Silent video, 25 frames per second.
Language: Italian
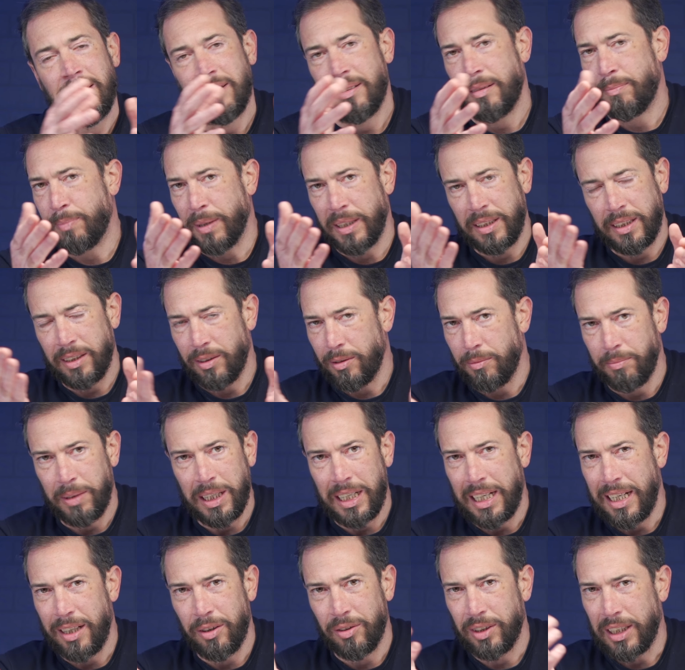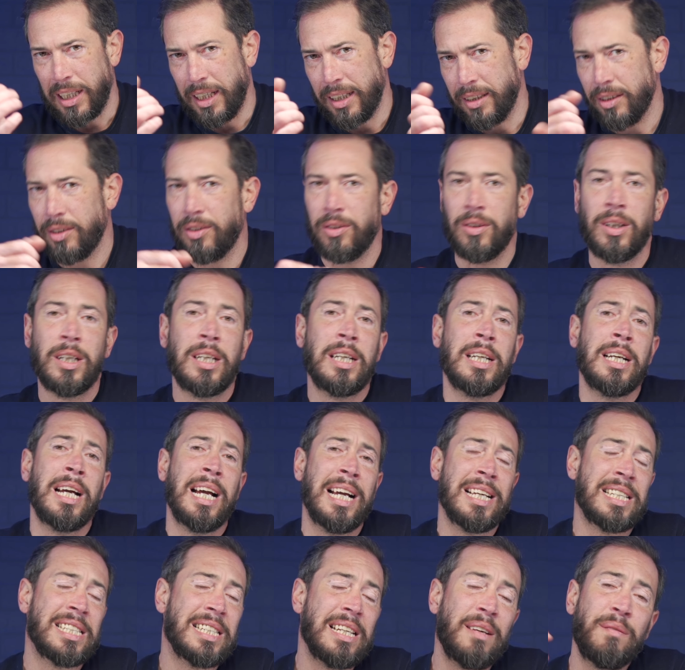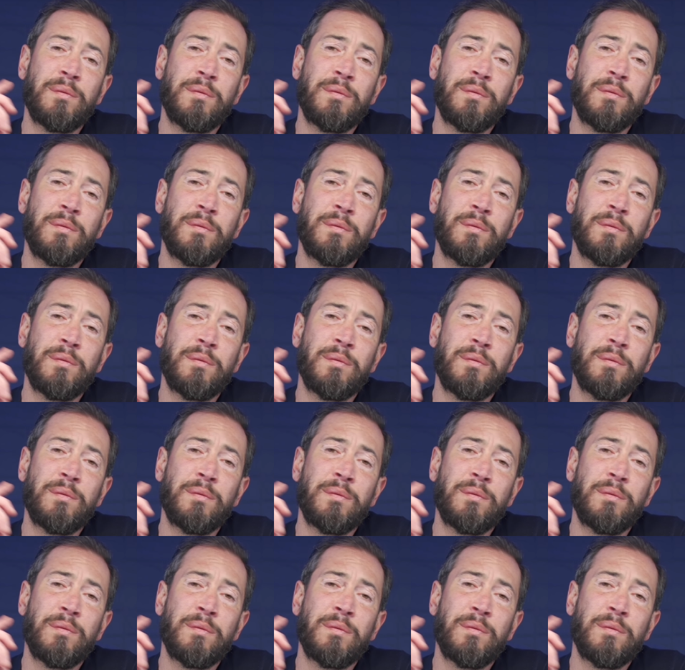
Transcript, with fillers: a parte non mi alleno tanto. E se